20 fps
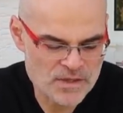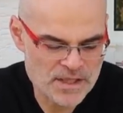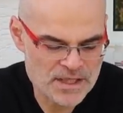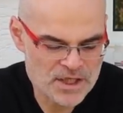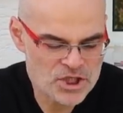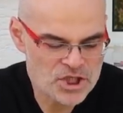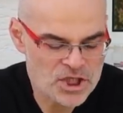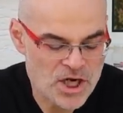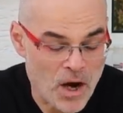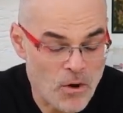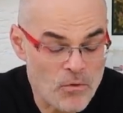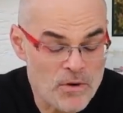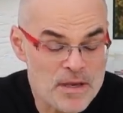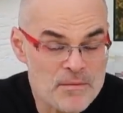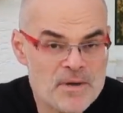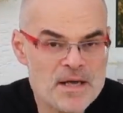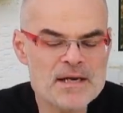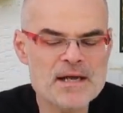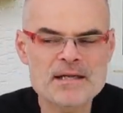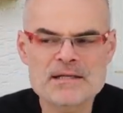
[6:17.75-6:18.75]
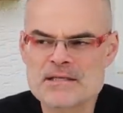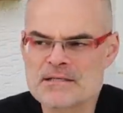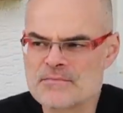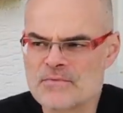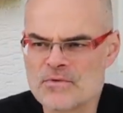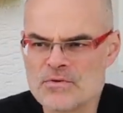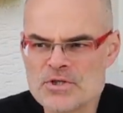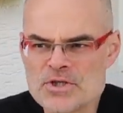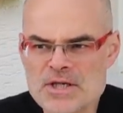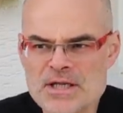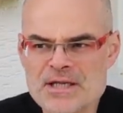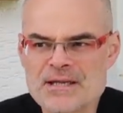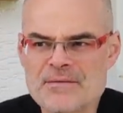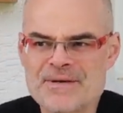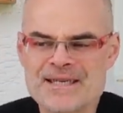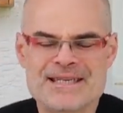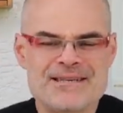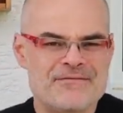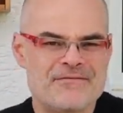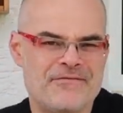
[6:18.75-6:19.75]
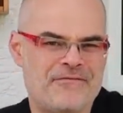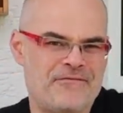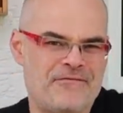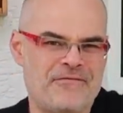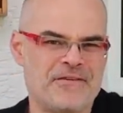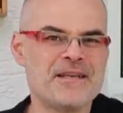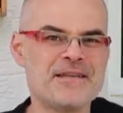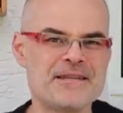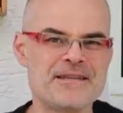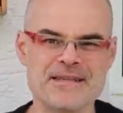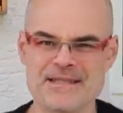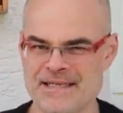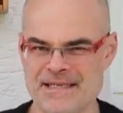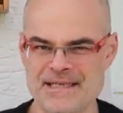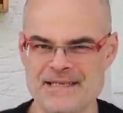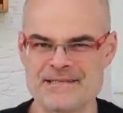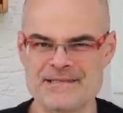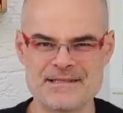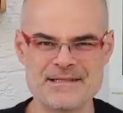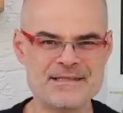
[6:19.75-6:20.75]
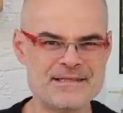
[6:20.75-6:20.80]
Und ich schaue immer nach diesem Ölstand, aber ich finde nichts.